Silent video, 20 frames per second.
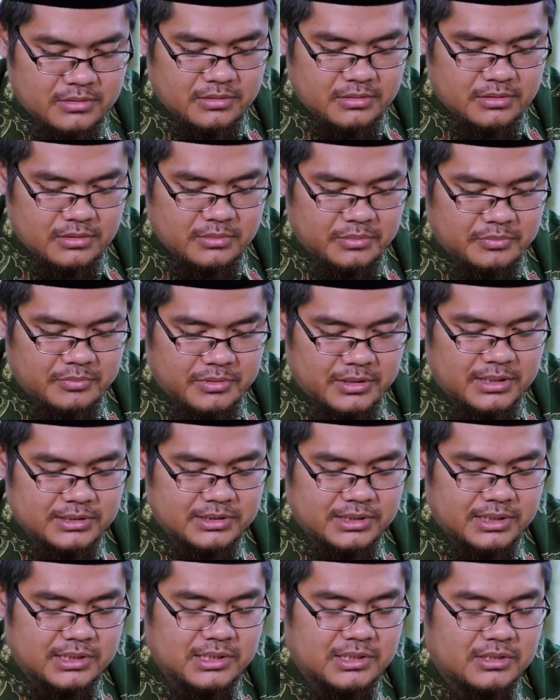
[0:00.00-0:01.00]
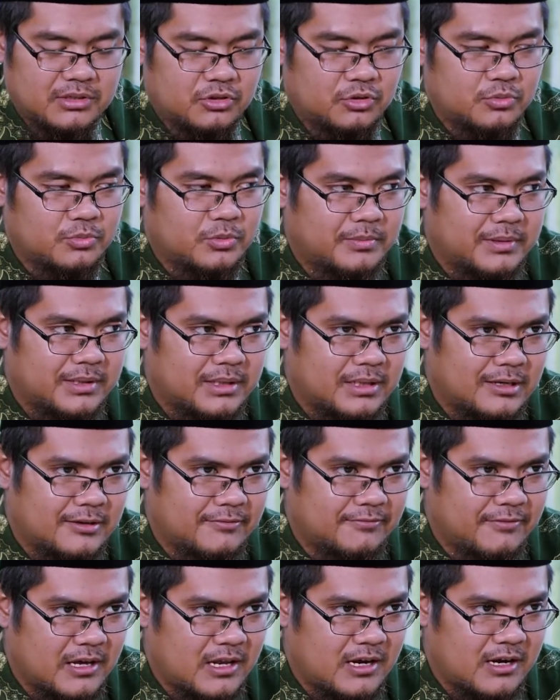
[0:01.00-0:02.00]
Di pembahasan keumuman
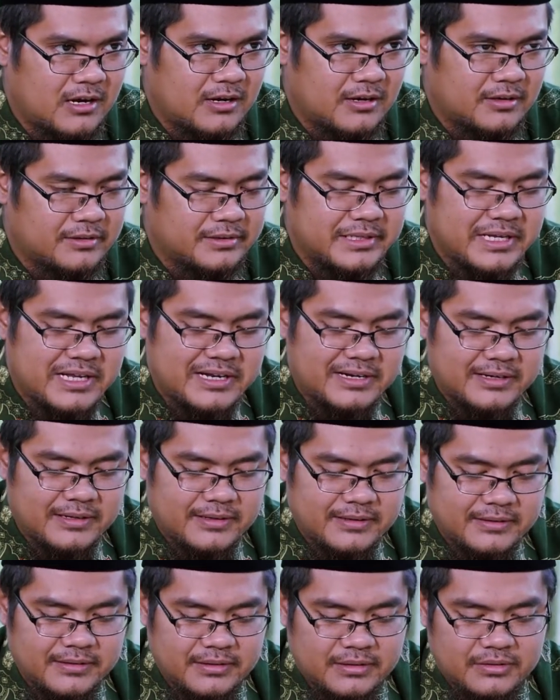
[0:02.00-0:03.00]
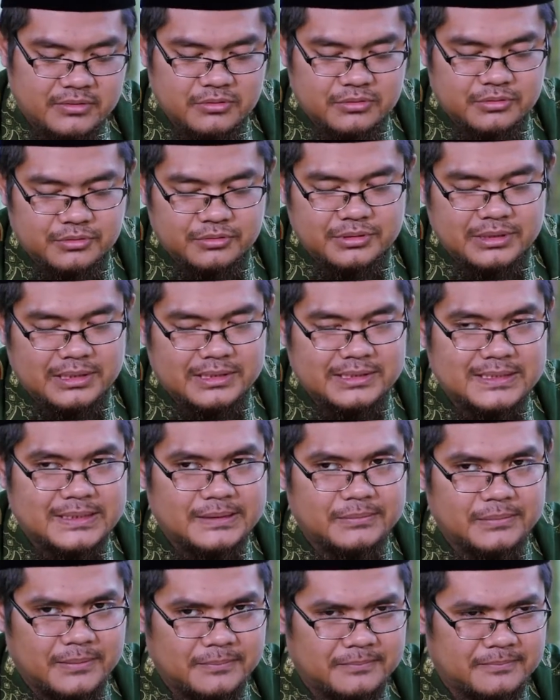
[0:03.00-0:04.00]
lafal dan kekhususan
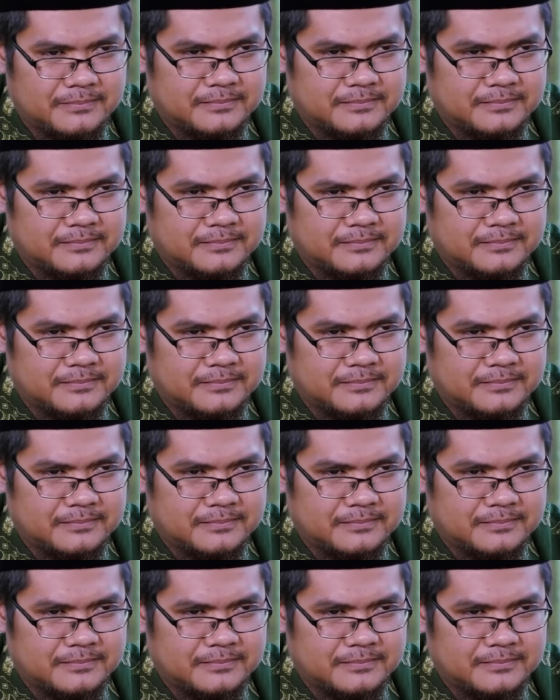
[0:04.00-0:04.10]
sabab.